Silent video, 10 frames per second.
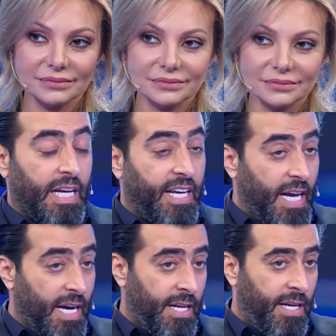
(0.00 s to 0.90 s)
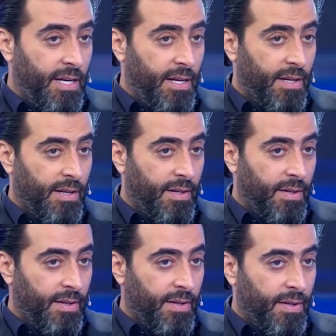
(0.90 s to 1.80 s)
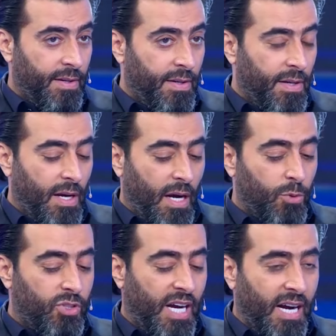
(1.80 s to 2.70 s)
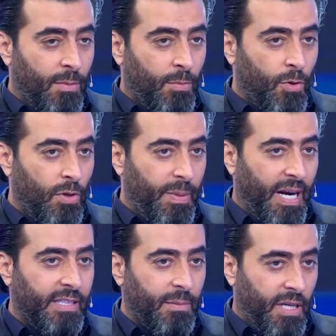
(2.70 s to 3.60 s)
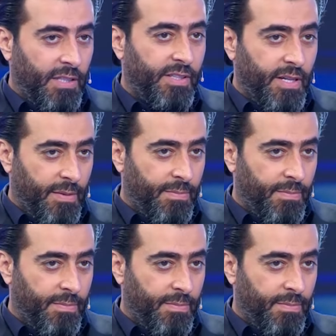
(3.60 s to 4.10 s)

الخيانة أو التعامل بعدم احترام